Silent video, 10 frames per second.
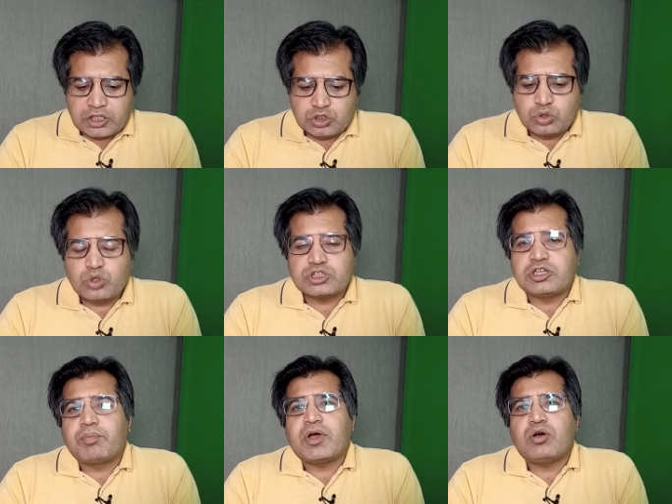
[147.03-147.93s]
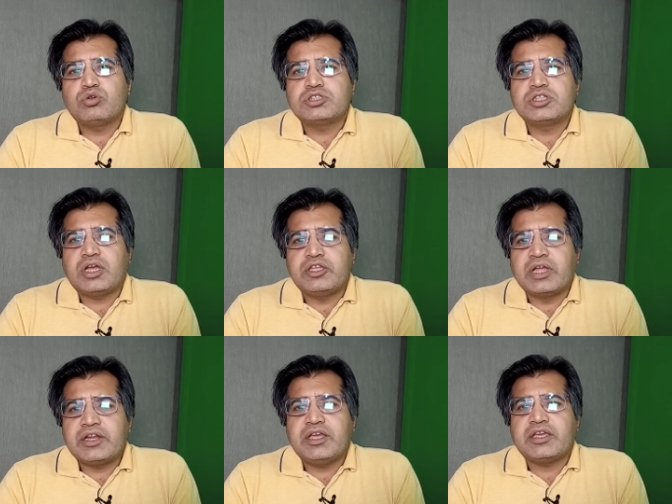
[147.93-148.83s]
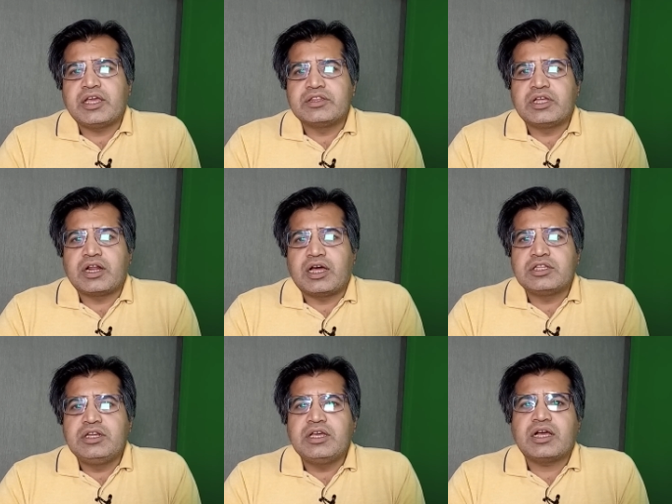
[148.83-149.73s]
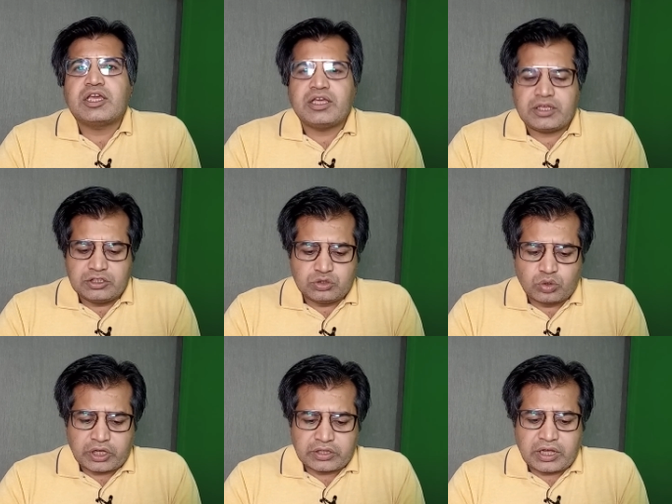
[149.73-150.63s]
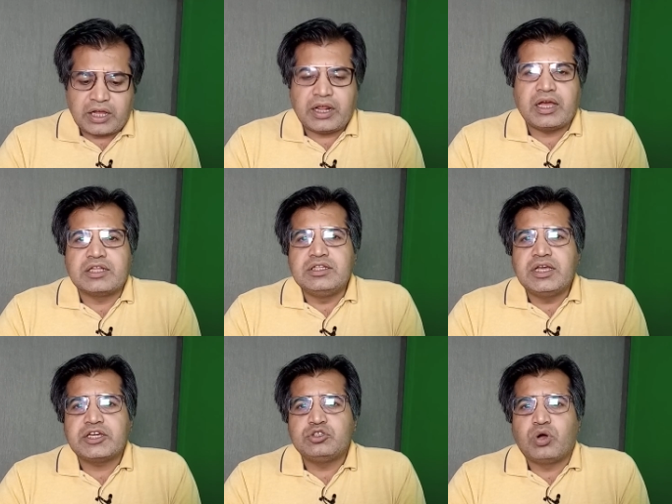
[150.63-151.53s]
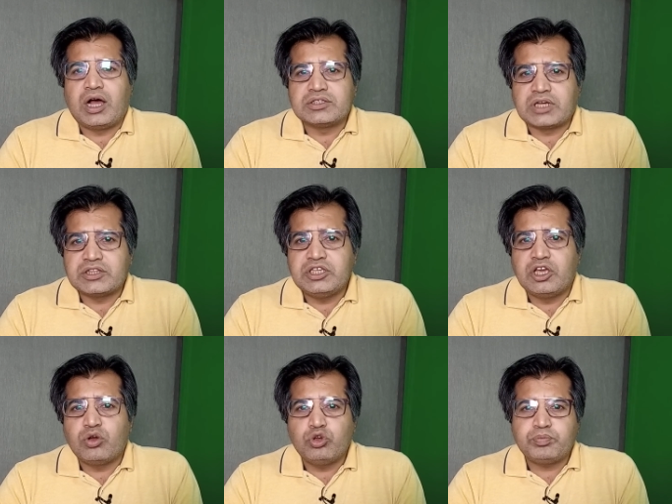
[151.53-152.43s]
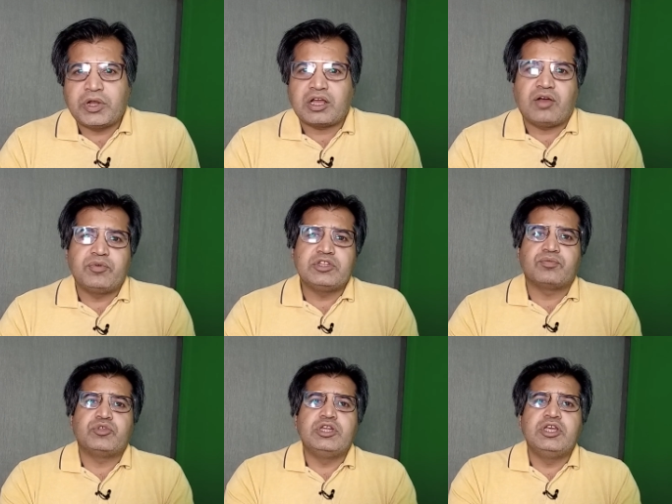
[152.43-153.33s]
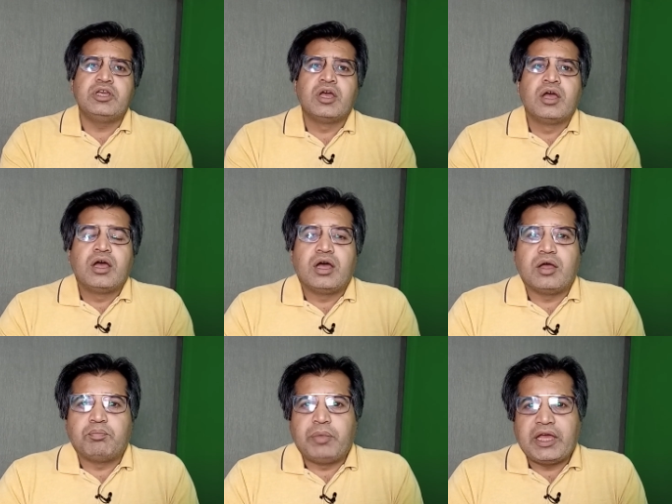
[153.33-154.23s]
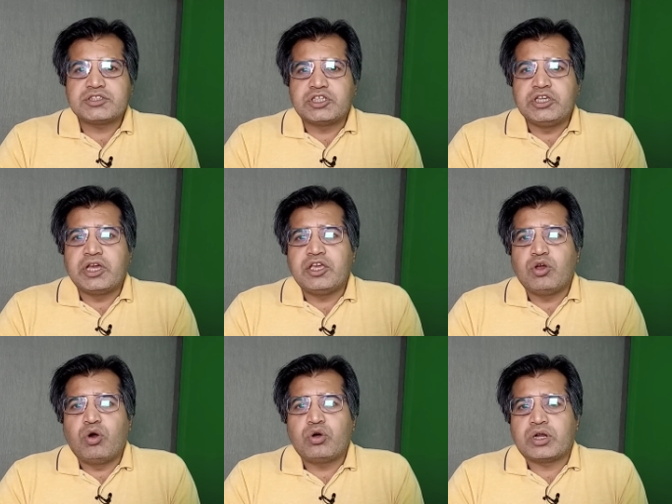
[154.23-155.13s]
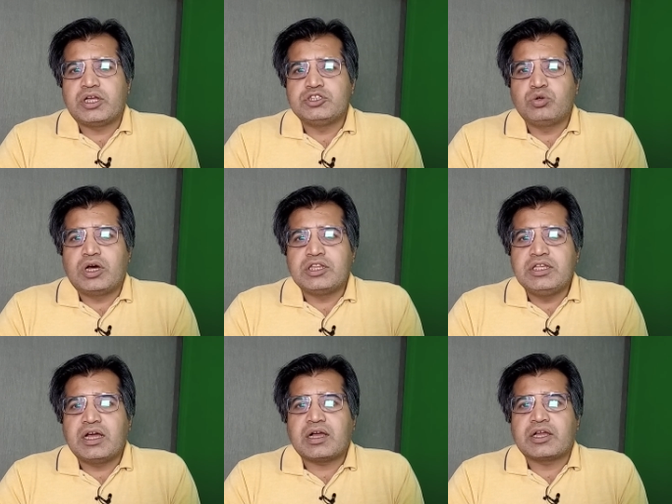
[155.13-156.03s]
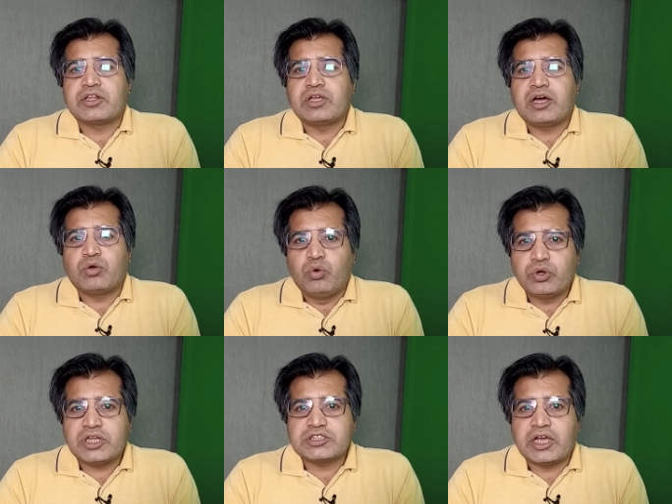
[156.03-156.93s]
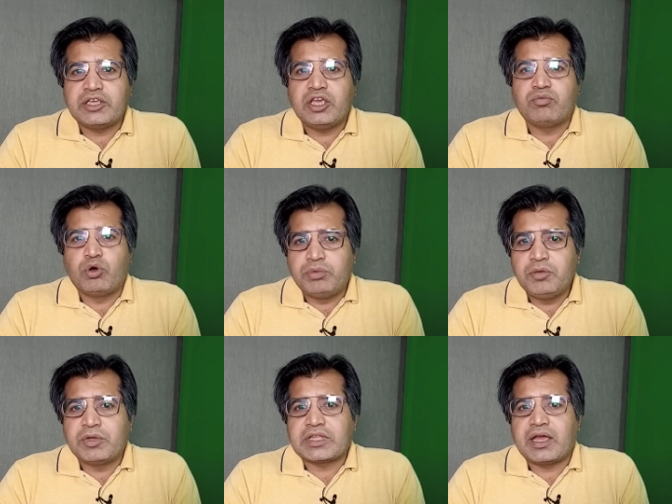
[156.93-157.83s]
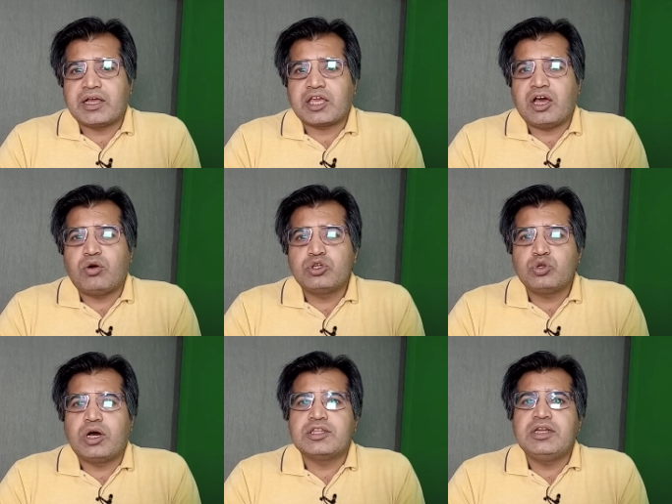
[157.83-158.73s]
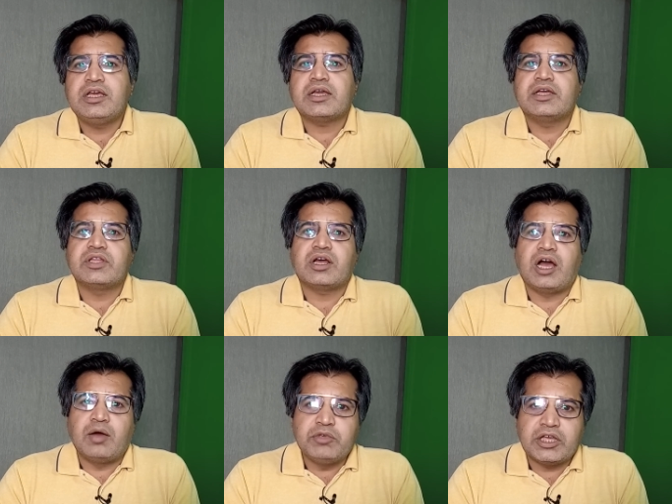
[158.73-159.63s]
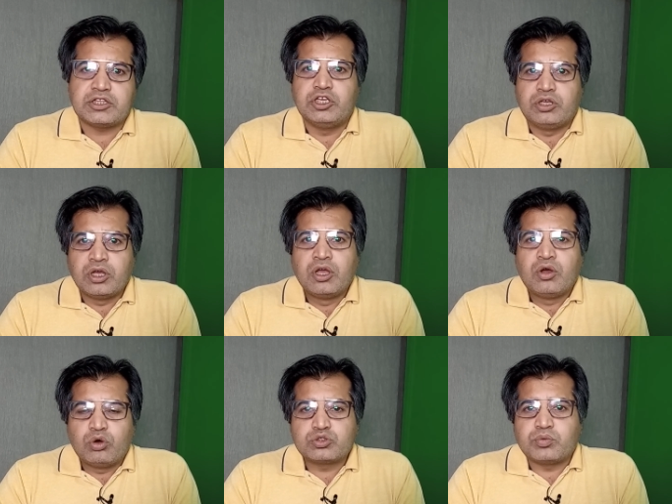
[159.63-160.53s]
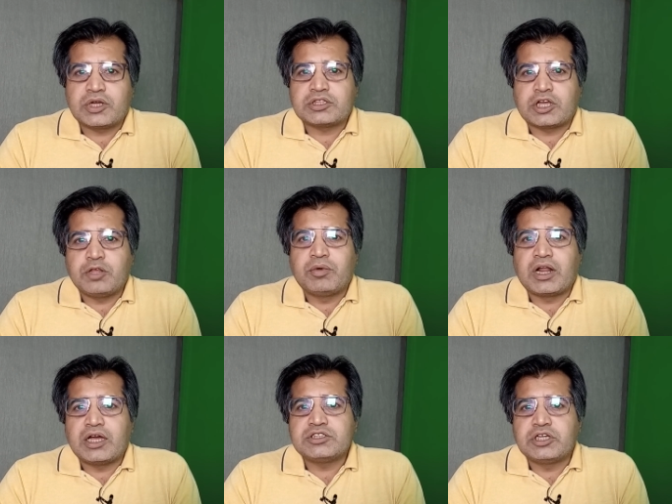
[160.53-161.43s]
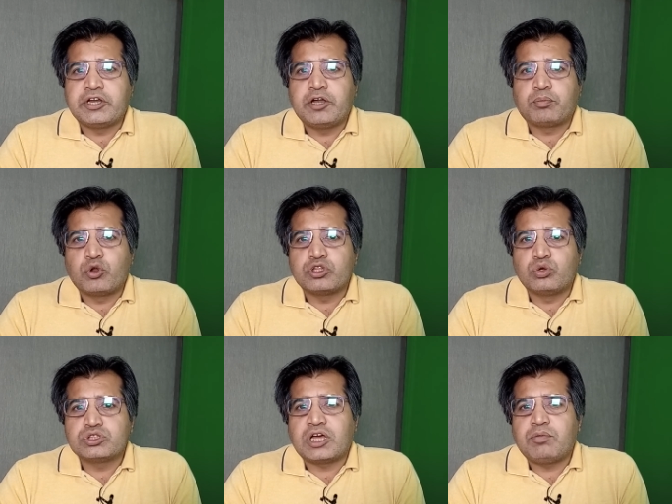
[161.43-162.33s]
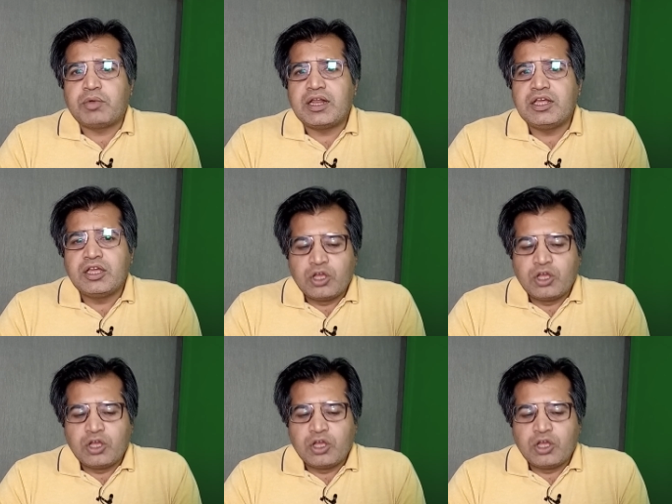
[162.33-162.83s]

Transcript: जो छपा उस इदारे के अंदर अदलिया के जो किरदार है अदलिया की जो आज़ादी है उस पर काफ़ी तफसीली बहस की गई और जो अदलिया का किरदार होना चाहिए वो भी बताया गया और जो अदलिया के अंदर खामियाँ थीं उस वक्त तकरीबन आज से डेढ़ पौने दो साल पहले